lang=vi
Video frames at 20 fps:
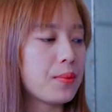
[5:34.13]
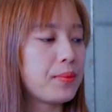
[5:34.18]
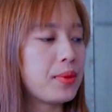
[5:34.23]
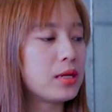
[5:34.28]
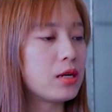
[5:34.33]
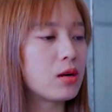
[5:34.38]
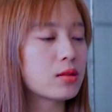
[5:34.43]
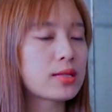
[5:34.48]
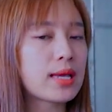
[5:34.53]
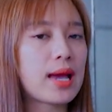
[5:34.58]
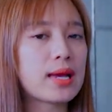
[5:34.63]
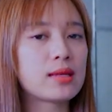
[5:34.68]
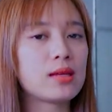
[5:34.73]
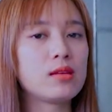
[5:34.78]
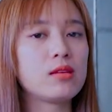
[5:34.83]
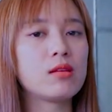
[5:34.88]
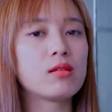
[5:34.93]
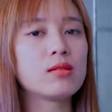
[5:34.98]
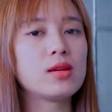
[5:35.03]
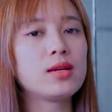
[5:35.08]
Mình ở xa
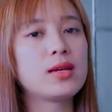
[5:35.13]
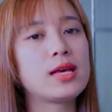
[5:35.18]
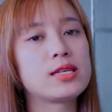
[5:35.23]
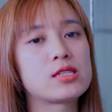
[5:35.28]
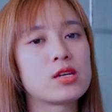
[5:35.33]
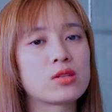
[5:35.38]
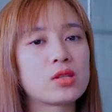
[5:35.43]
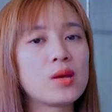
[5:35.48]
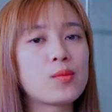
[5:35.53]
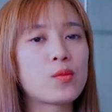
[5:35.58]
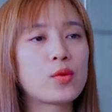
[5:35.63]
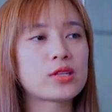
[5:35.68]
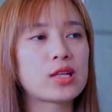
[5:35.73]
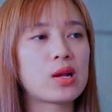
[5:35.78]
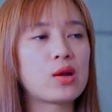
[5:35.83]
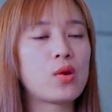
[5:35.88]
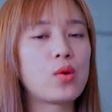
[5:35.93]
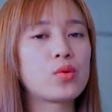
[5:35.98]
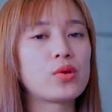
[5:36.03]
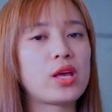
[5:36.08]
thì nhớ liên hệ trực tiếp qua
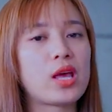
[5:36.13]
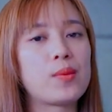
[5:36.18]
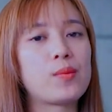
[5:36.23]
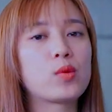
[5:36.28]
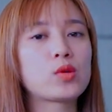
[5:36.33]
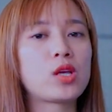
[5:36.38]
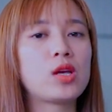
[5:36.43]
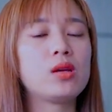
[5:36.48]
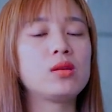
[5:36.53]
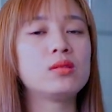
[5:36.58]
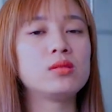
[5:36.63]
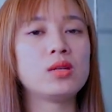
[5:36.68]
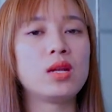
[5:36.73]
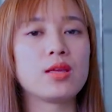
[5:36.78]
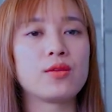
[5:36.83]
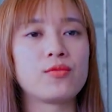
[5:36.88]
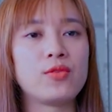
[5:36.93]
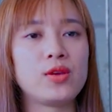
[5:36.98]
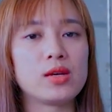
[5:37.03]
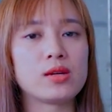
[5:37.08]
Zalo để em có thể gửi
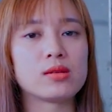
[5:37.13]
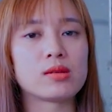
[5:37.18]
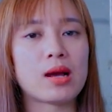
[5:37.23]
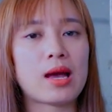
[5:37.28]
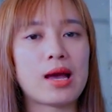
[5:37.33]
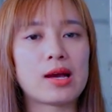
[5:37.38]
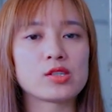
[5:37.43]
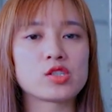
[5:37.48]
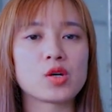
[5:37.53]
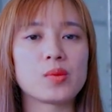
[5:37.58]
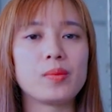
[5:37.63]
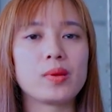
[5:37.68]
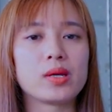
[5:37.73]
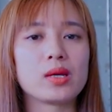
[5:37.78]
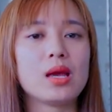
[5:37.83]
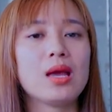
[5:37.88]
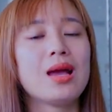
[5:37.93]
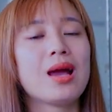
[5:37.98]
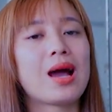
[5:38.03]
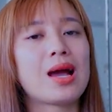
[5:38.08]
định vị cửa hàng cho
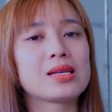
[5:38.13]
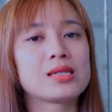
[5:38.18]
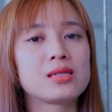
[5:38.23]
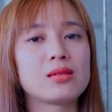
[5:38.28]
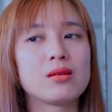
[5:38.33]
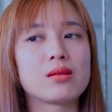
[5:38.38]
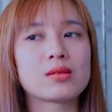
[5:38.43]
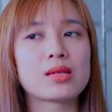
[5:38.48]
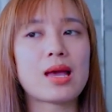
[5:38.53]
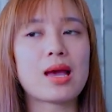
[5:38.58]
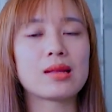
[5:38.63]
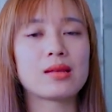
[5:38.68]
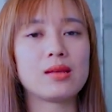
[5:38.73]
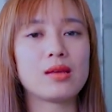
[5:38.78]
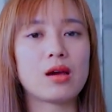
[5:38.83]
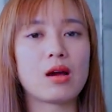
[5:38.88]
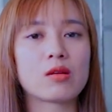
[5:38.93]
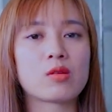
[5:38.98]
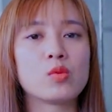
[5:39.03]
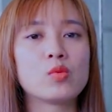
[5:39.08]
mình. Anh chị ở xa
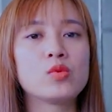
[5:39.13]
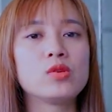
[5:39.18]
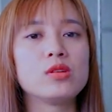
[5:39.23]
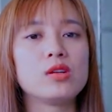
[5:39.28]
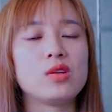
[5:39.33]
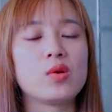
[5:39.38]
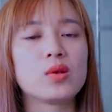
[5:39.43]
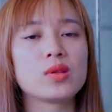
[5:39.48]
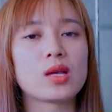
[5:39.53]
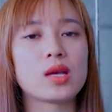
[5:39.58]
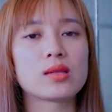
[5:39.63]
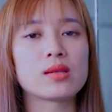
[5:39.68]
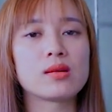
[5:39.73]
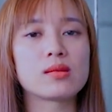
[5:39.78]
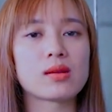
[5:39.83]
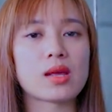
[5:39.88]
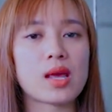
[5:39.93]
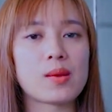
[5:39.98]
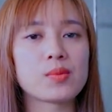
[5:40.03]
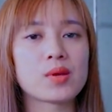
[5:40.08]
thì cũng gửi luôn giấy
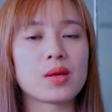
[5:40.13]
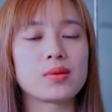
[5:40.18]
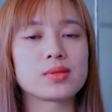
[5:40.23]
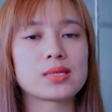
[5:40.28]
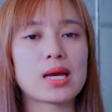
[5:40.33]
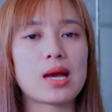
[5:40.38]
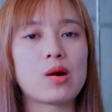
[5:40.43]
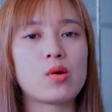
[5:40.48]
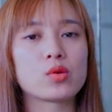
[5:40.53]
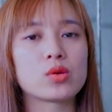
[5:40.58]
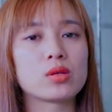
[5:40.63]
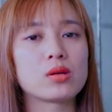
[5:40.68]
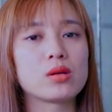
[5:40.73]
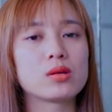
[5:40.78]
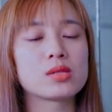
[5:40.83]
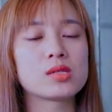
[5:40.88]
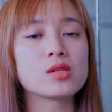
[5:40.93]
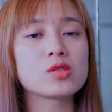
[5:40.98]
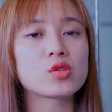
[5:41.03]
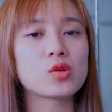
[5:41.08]
tờ để em kiểm tra hồ
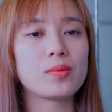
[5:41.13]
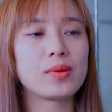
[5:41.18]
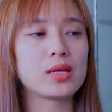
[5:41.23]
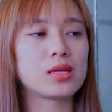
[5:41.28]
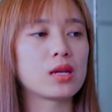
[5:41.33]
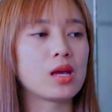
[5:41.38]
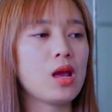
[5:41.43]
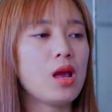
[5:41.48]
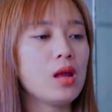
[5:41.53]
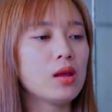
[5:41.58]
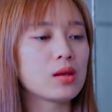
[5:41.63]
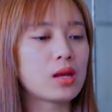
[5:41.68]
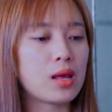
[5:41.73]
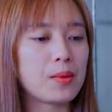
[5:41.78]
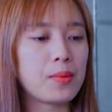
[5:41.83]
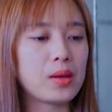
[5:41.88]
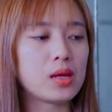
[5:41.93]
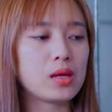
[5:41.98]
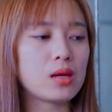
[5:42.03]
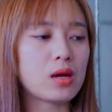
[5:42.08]
sơ trước cho mình,
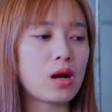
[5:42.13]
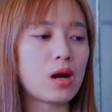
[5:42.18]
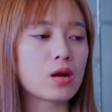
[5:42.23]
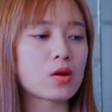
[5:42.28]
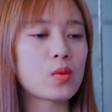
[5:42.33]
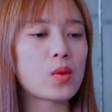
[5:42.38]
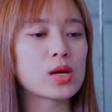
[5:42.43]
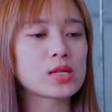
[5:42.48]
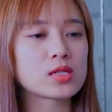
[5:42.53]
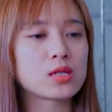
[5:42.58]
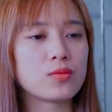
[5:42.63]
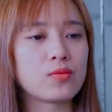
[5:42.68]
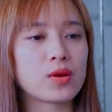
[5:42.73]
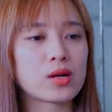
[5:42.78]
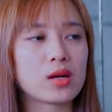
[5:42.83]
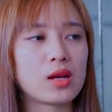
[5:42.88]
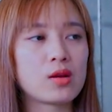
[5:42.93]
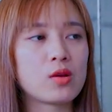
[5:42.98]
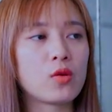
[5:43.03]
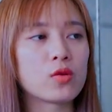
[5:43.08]
để mình qua chỉ
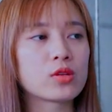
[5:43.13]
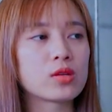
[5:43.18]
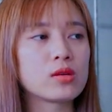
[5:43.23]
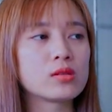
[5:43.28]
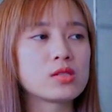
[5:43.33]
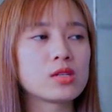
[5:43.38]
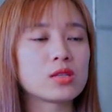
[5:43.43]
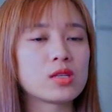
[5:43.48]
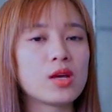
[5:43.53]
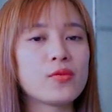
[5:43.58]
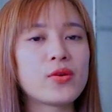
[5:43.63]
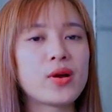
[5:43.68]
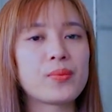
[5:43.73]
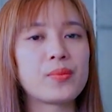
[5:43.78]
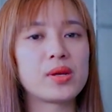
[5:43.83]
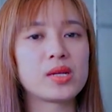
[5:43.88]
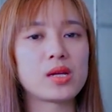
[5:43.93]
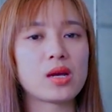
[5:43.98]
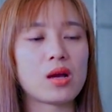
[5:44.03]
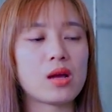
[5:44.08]
việc lên hồ sơ trực tiếp và
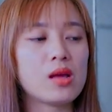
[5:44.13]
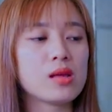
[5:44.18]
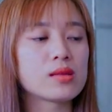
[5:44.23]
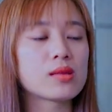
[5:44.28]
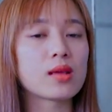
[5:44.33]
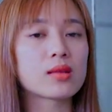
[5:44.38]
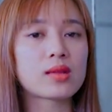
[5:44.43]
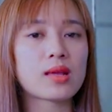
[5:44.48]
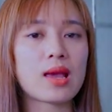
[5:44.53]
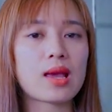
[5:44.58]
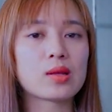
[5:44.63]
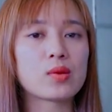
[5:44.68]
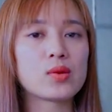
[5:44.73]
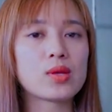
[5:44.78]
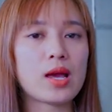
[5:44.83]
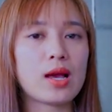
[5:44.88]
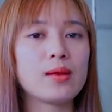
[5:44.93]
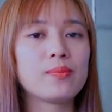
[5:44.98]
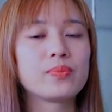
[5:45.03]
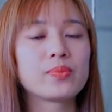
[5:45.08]
mình nhận xe
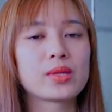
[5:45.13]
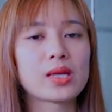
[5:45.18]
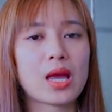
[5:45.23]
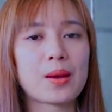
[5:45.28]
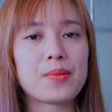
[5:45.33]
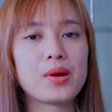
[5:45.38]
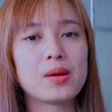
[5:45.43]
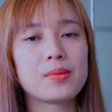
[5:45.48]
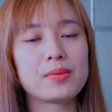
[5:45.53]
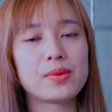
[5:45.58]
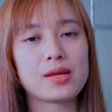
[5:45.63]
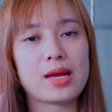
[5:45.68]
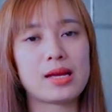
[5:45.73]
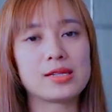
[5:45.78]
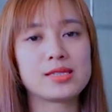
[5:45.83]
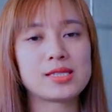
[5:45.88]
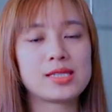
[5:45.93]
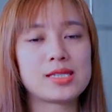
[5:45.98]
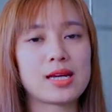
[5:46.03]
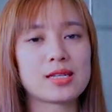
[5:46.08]
thôi nha. Cảm ơn mình
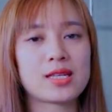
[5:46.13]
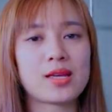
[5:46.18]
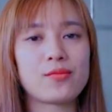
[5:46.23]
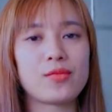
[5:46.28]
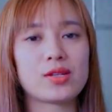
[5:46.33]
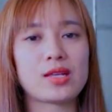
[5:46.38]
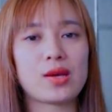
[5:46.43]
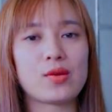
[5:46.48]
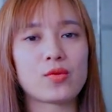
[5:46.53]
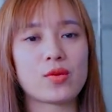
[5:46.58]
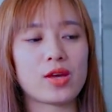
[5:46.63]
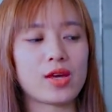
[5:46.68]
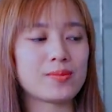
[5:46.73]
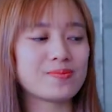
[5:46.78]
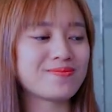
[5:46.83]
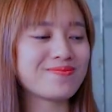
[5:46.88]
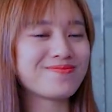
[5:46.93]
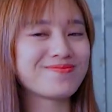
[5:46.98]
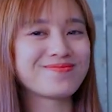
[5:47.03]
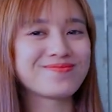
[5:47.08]
anh chị đã xem video của
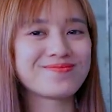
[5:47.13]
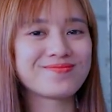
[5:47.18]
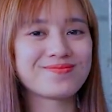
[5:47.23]
em.